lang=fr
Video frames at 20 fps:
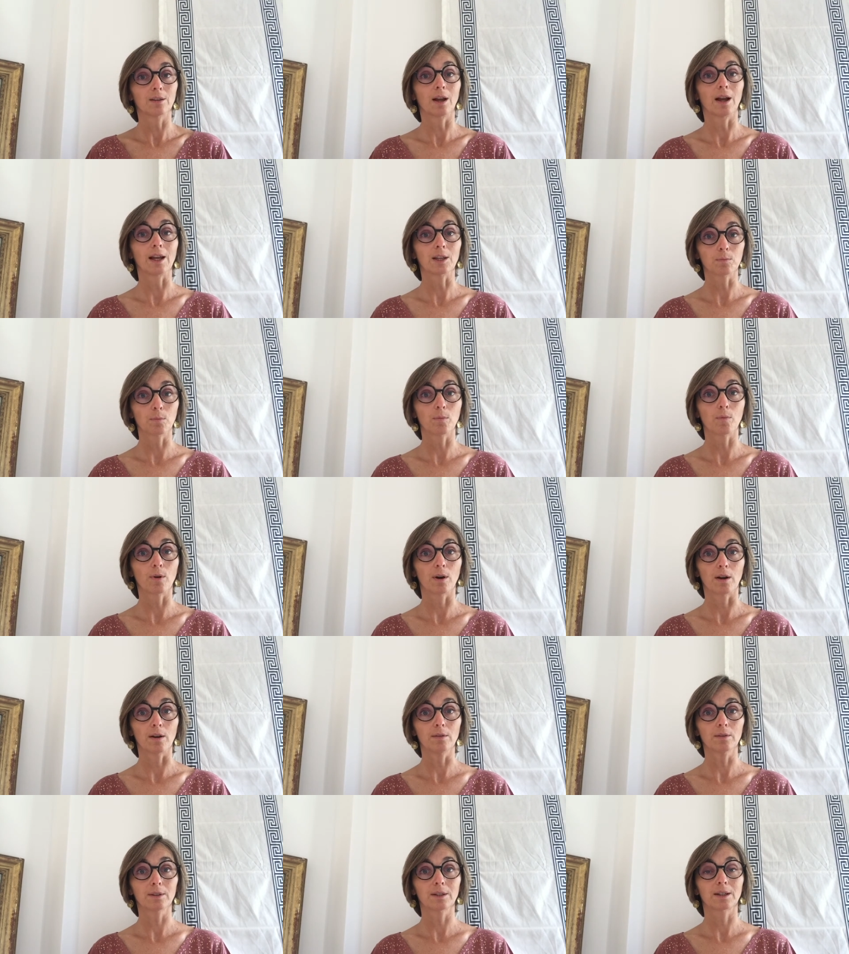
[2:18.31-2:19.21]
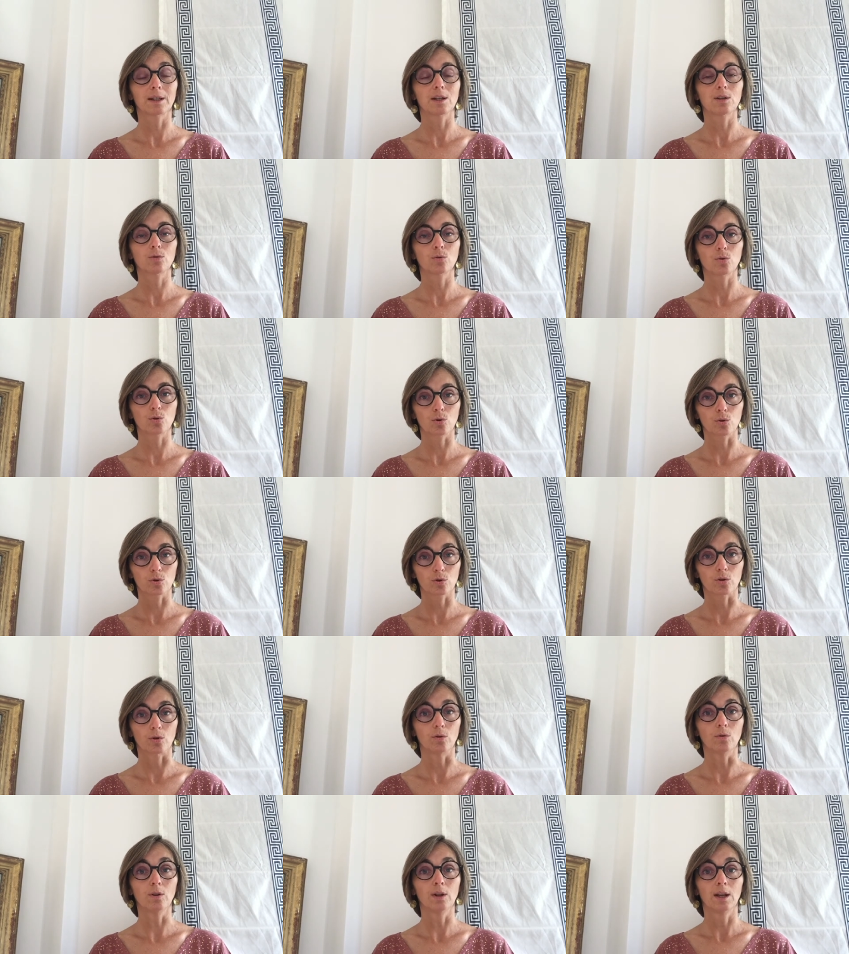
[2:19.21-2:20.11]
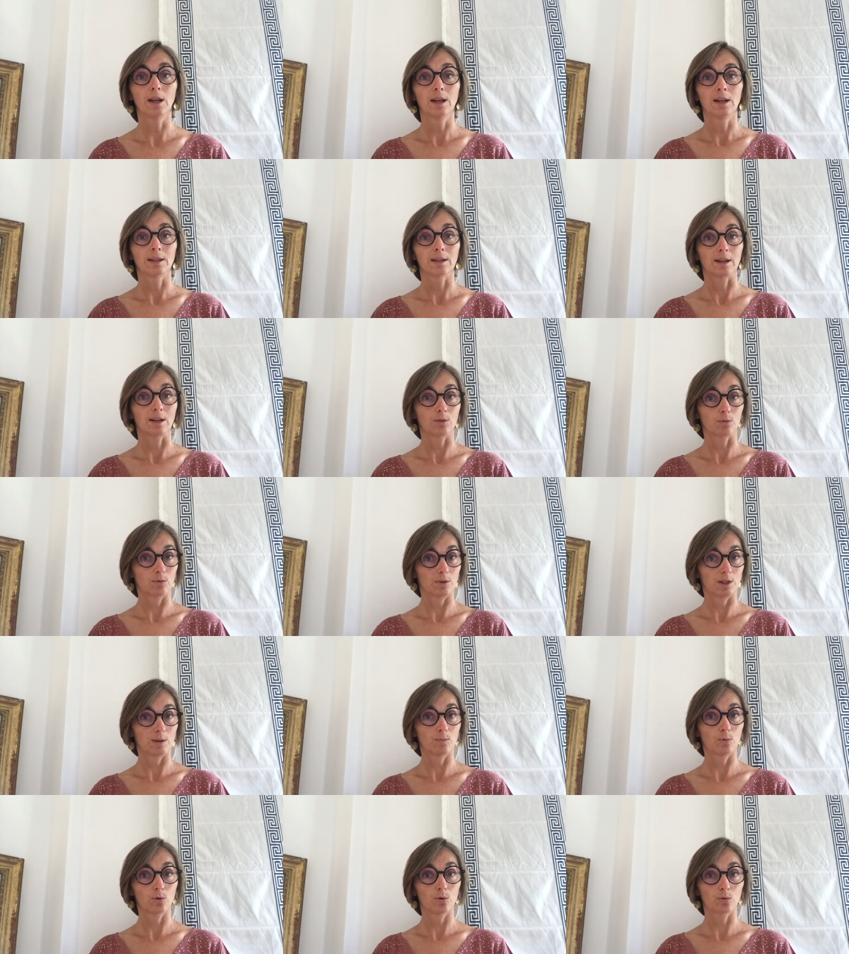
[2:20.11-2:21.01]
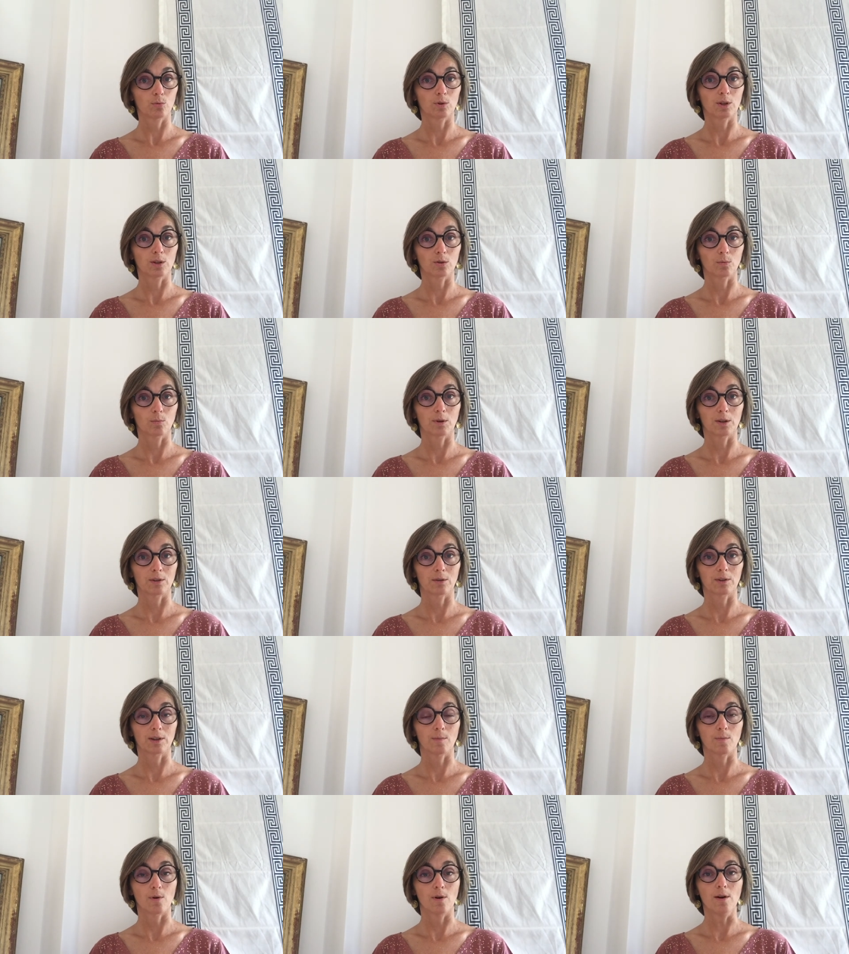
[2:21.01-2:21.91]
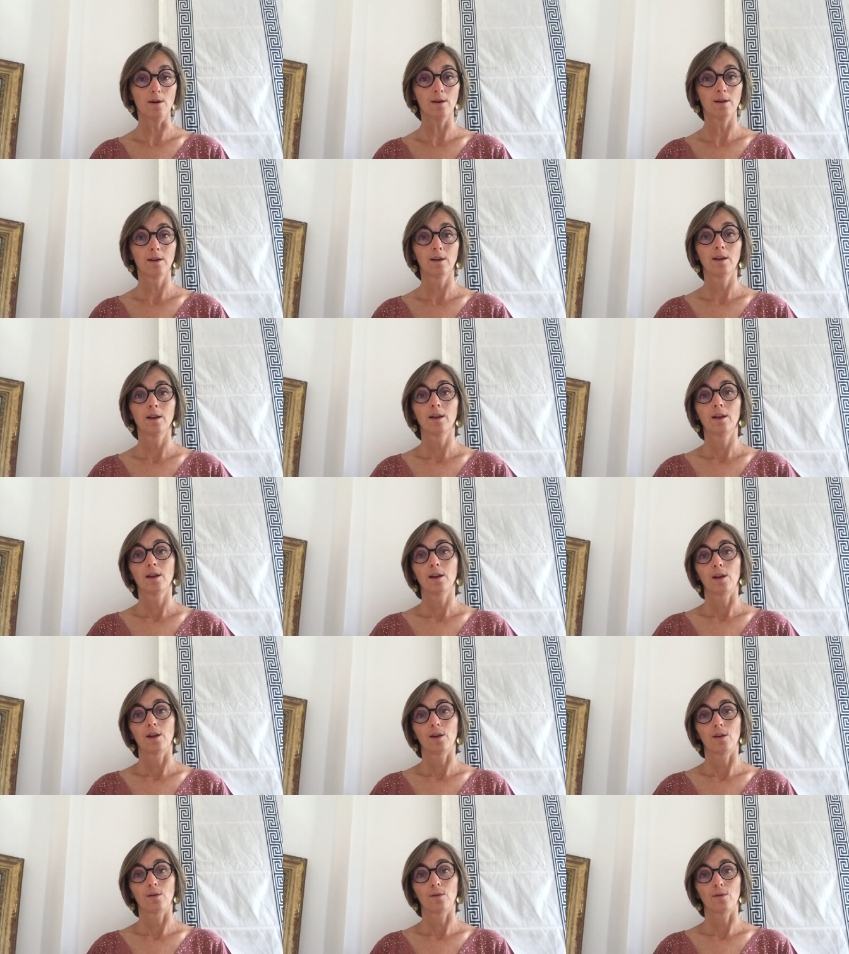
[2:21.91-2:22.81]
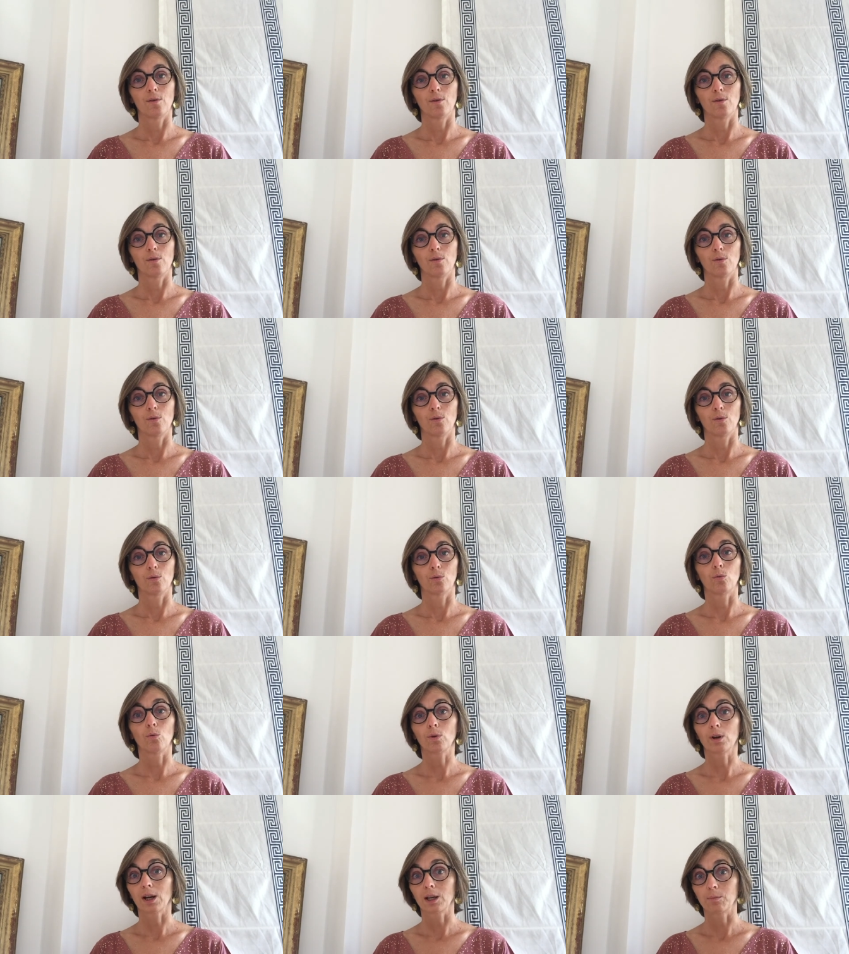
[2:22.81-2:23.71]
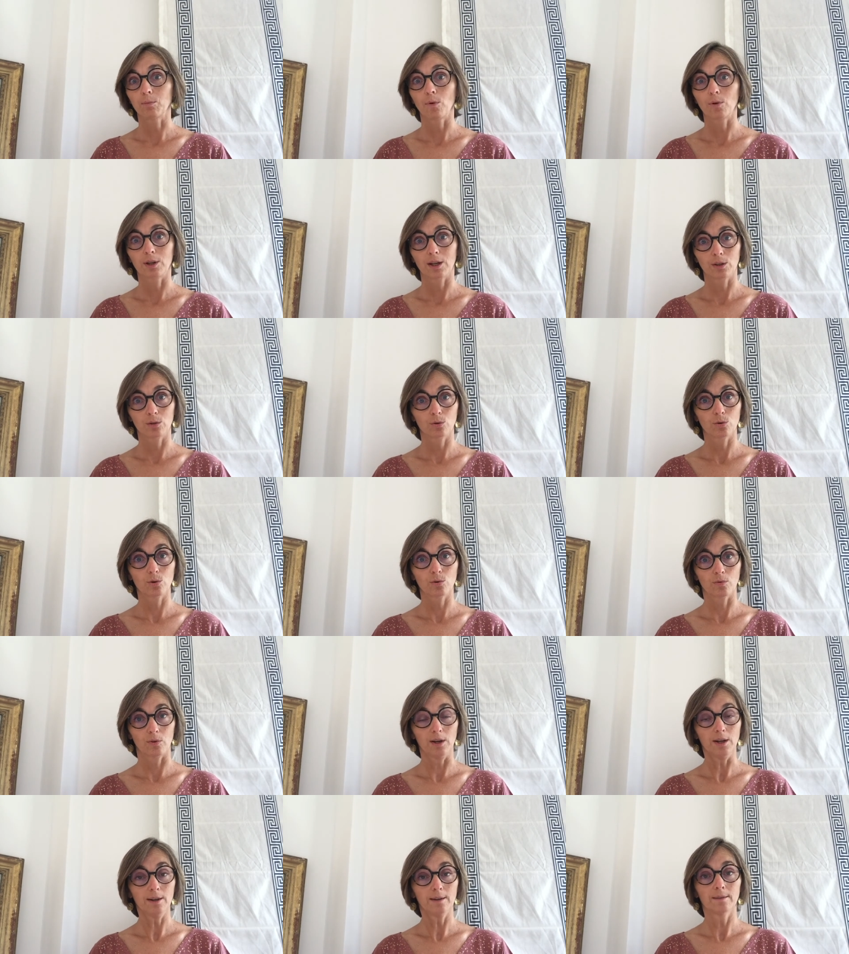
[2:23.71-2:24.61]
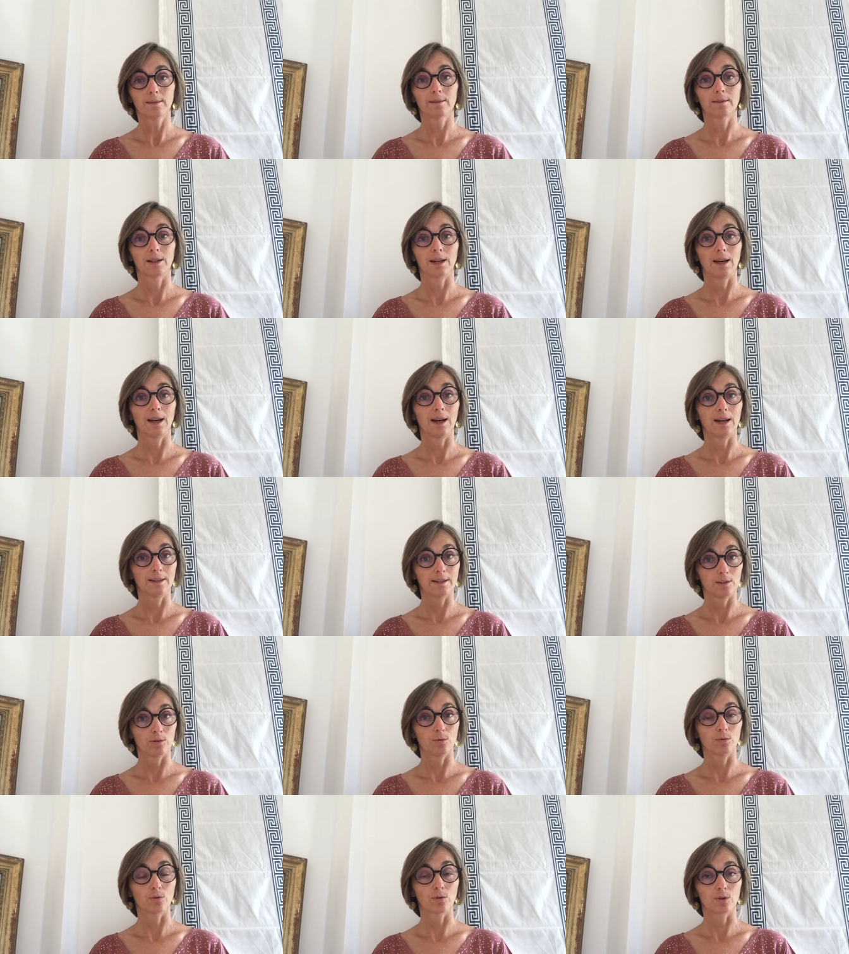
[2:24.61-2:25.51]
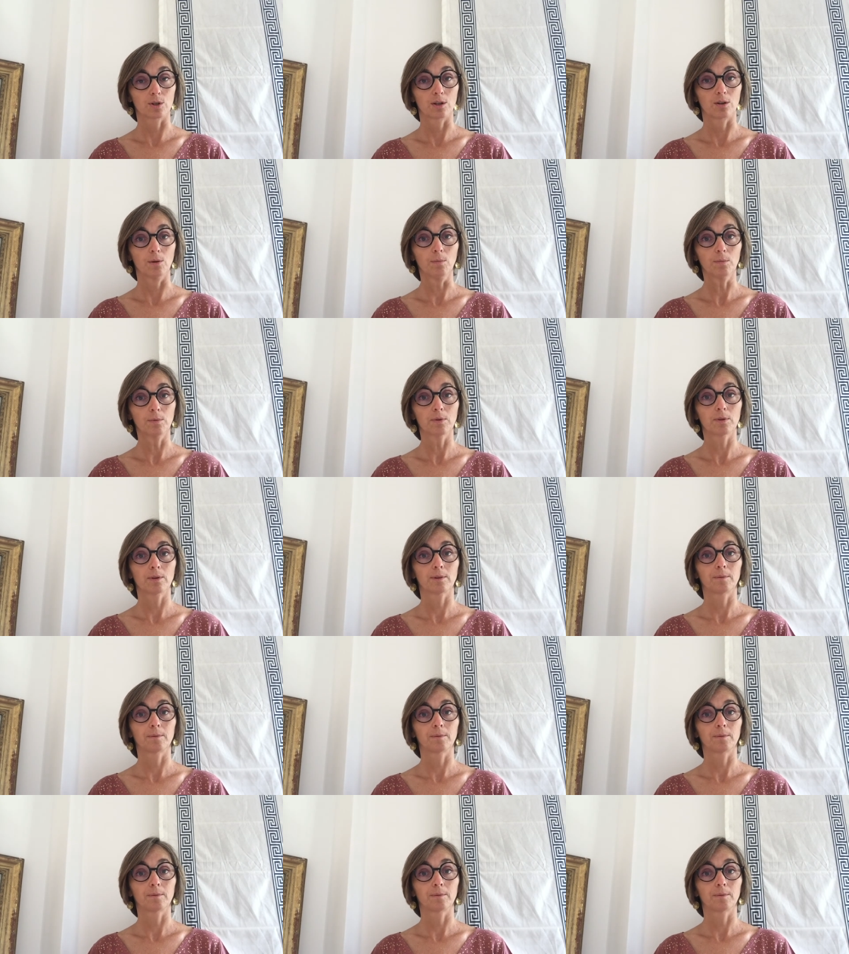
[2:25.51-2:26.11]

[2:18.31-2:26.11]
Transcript: À ce moment-là, qu'est-ce que je ressens quelles sont les émotions qui sont présentes à moi, euh, concrètement qu'est-ce que je fais, quelle est l'attitude que j'adopte,